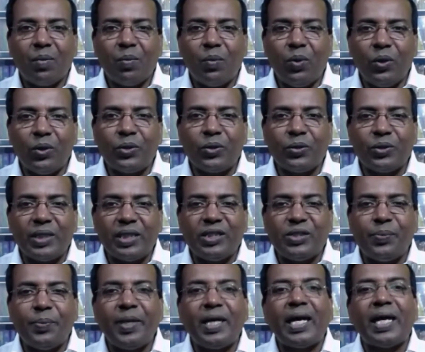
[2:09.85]
ব্লুটুথ
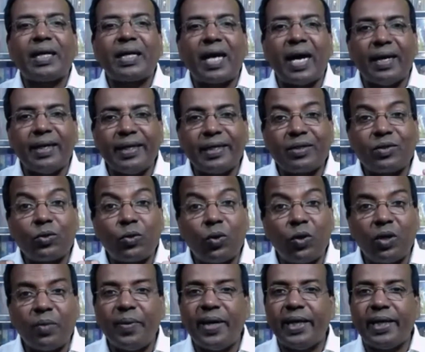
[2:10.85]
স্পিকার কানেক্ট
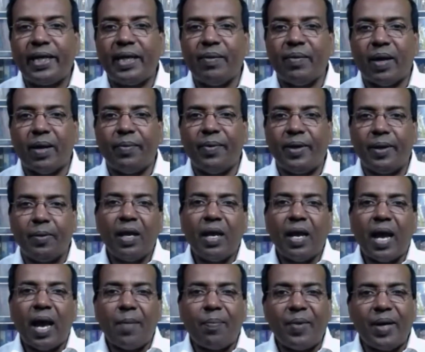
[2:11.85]
করবেন কিভাবে
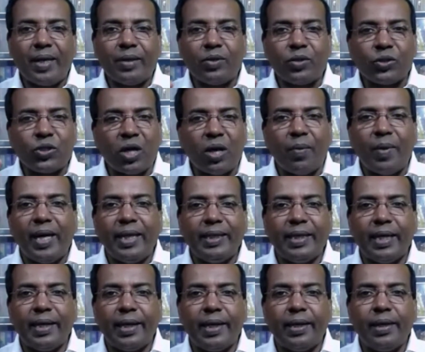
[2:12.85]
আপনারা তো সবাই
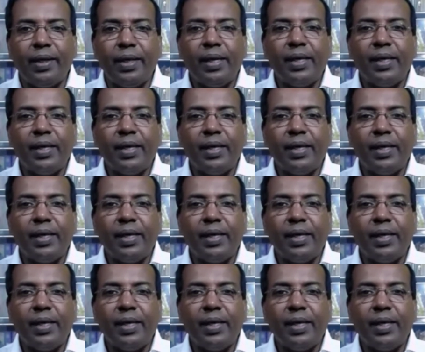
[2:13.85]
জানেন